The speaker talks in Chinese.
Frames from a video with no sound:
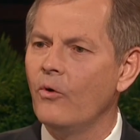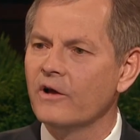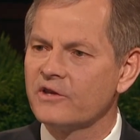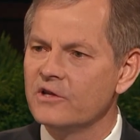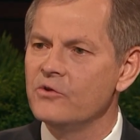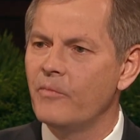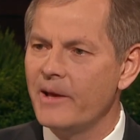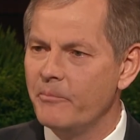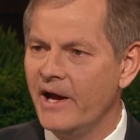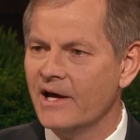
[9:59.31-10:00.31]
我只是个
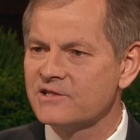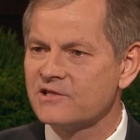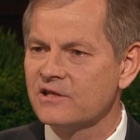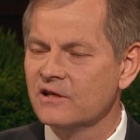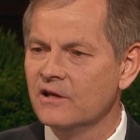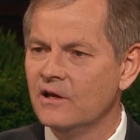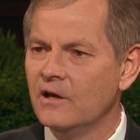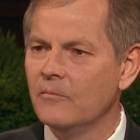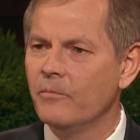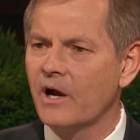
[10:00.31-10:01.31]
选手，我希
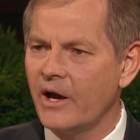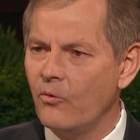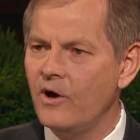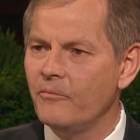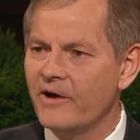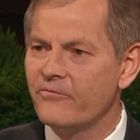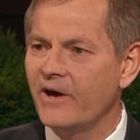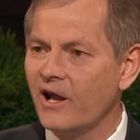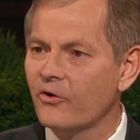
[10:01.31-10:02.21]
望做到最好，